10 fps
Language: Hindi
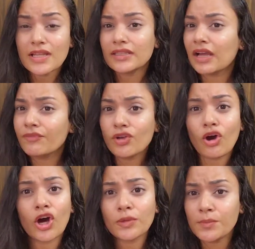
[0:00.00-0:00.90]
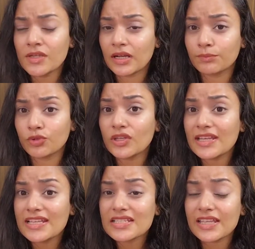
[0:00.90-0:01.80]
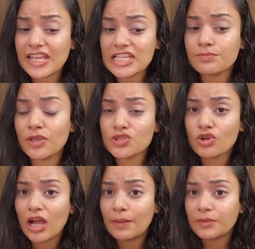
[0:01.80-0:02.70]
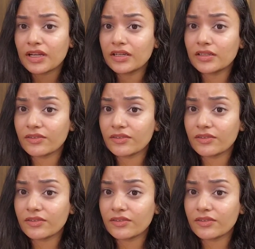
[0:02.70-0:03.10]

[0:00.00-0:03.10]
या फिर और भी कम तो इस केस में जो आपका